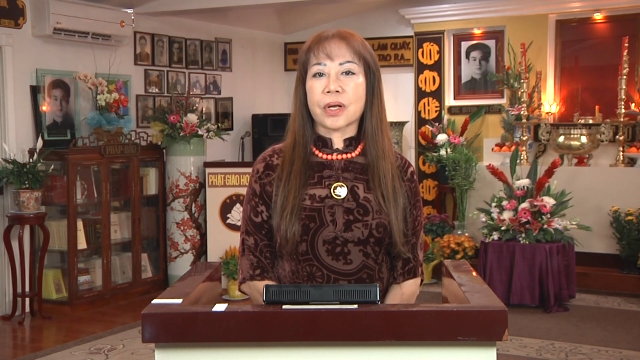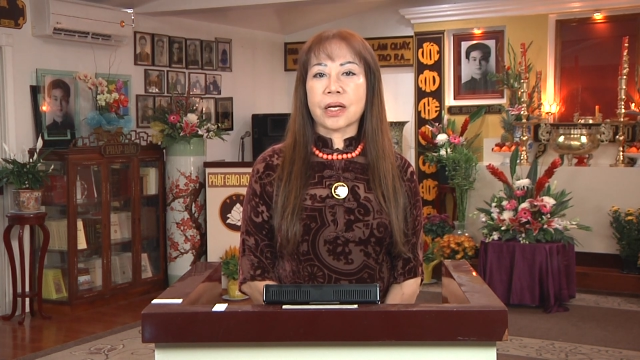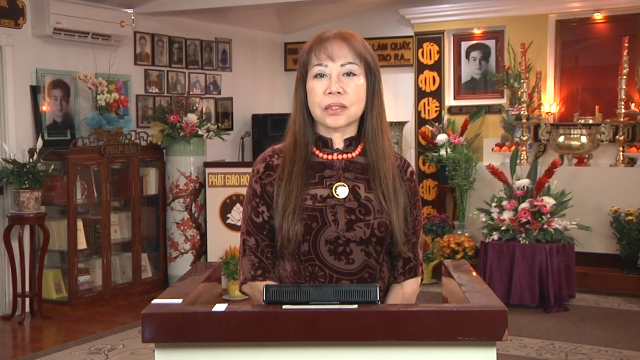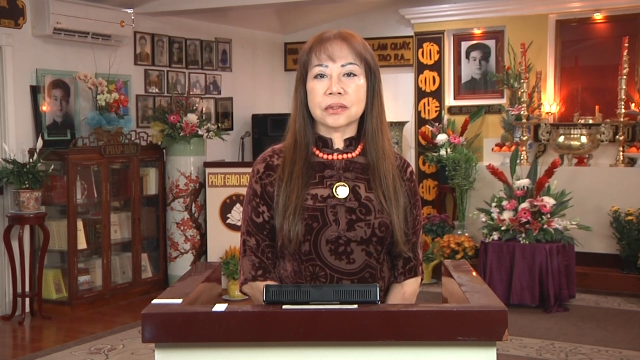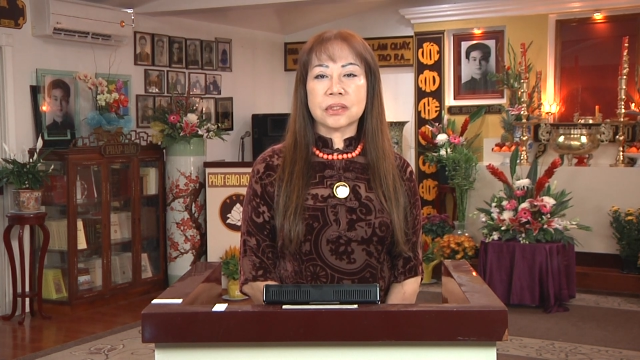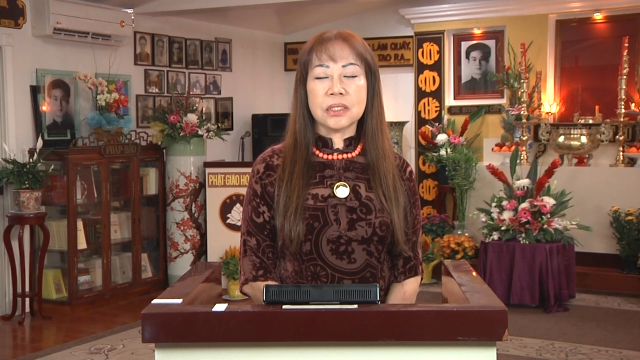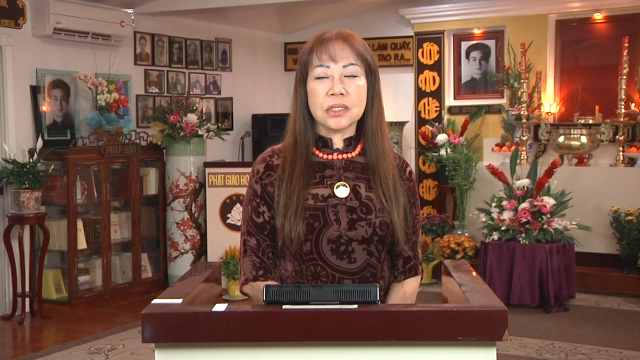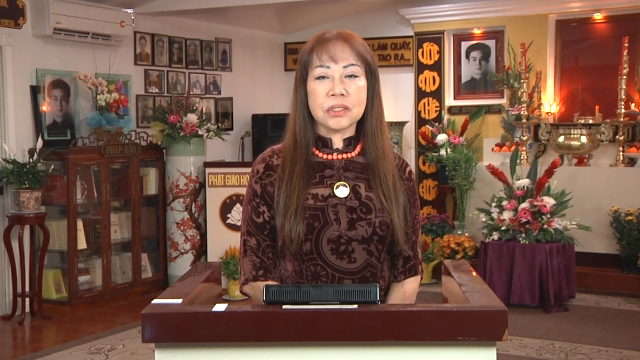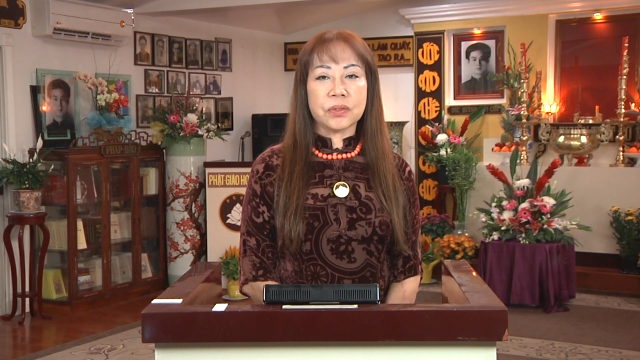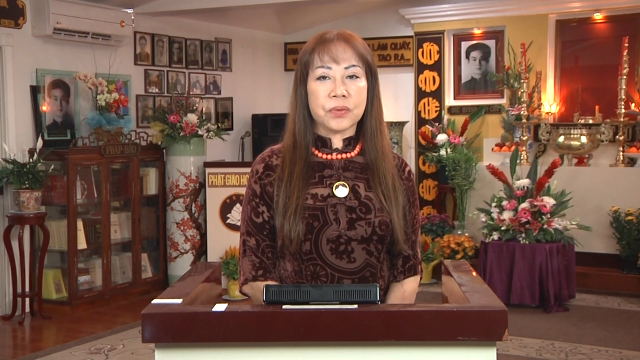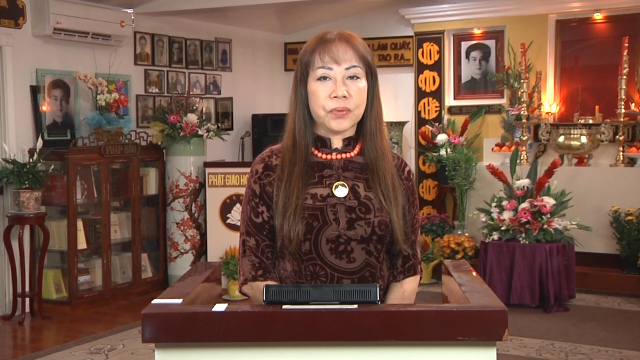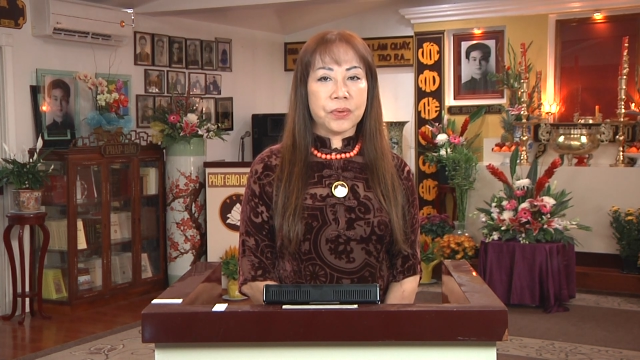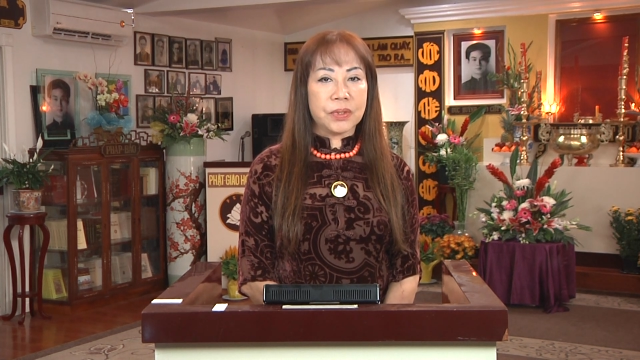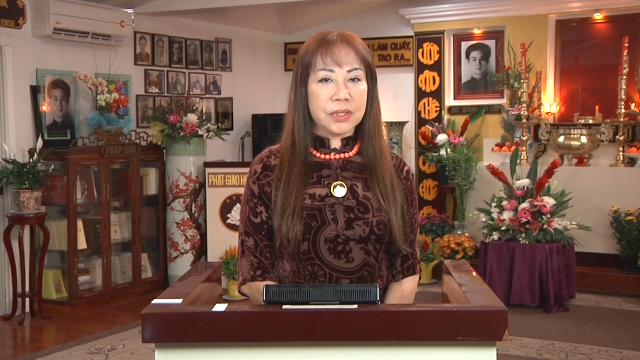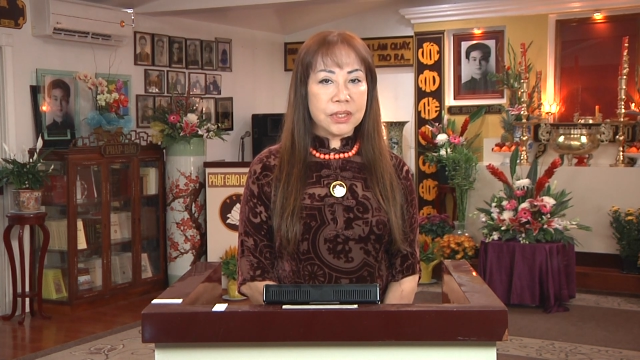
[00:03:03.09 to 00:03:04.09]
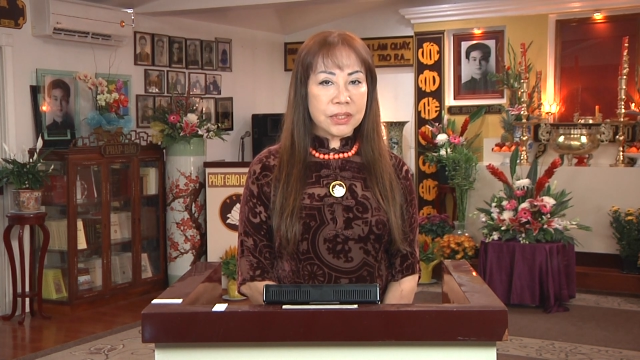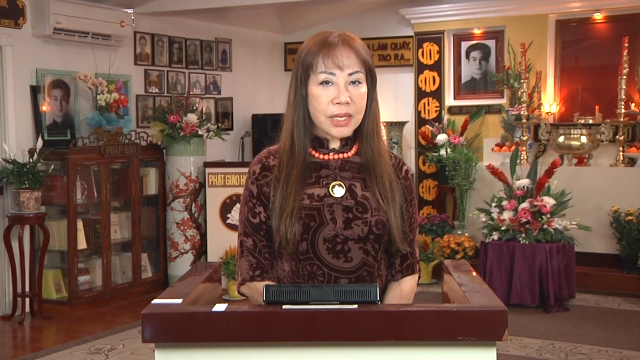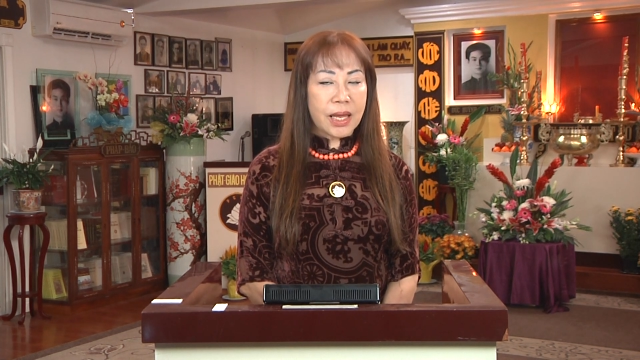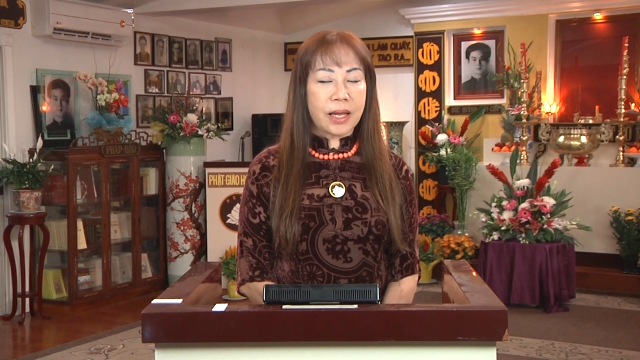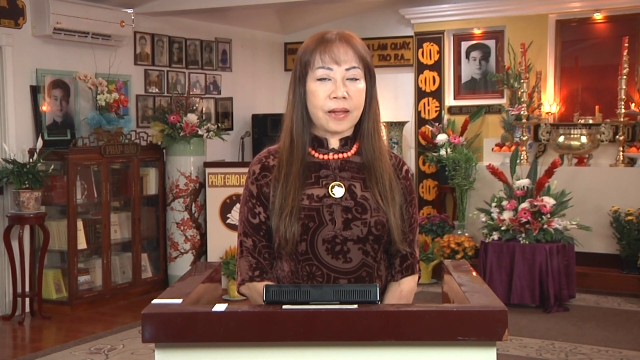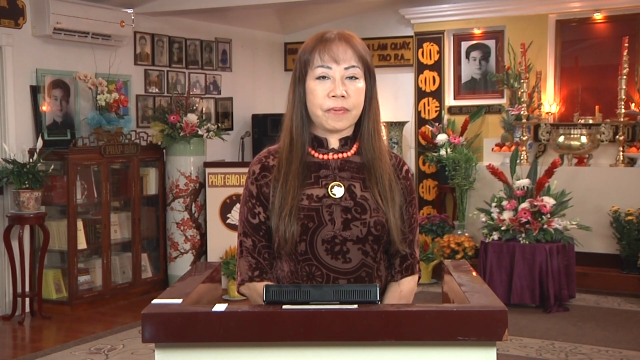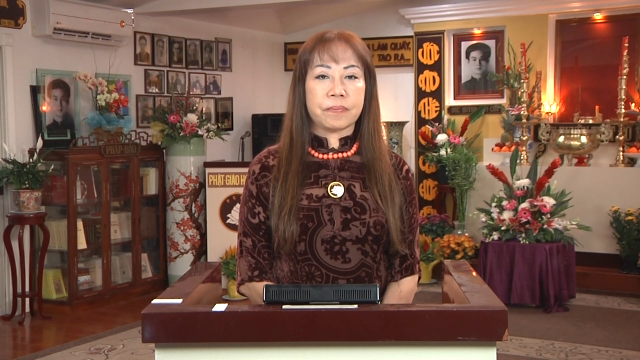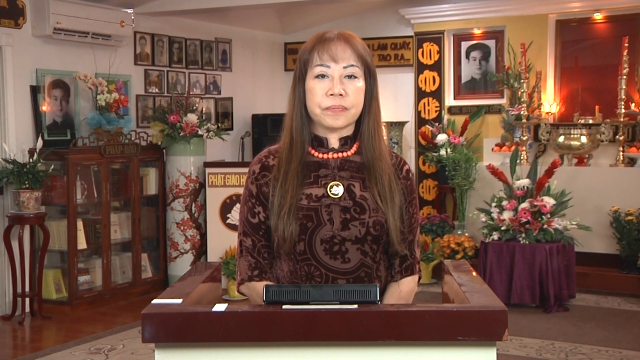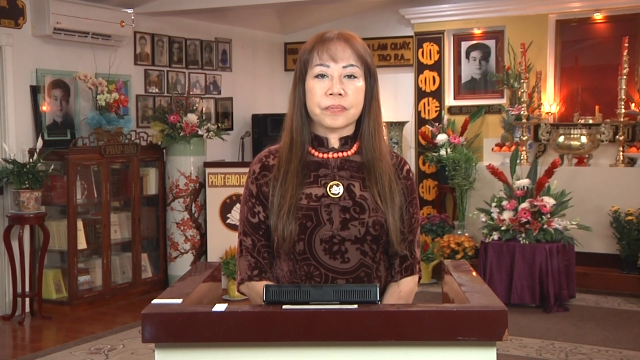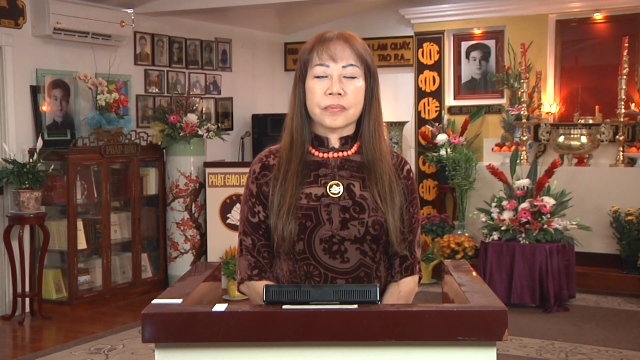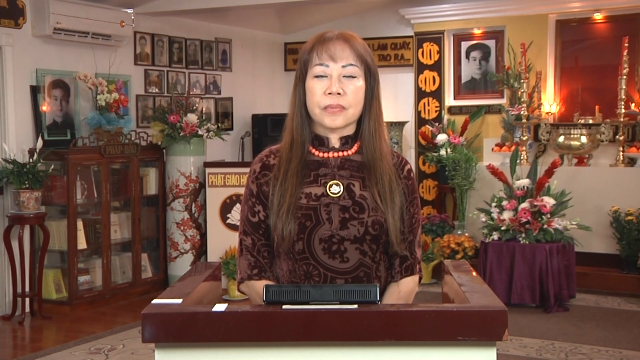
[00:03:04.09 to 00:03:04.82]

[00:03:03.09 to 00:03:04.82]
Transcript: cần thiết của nước nhà.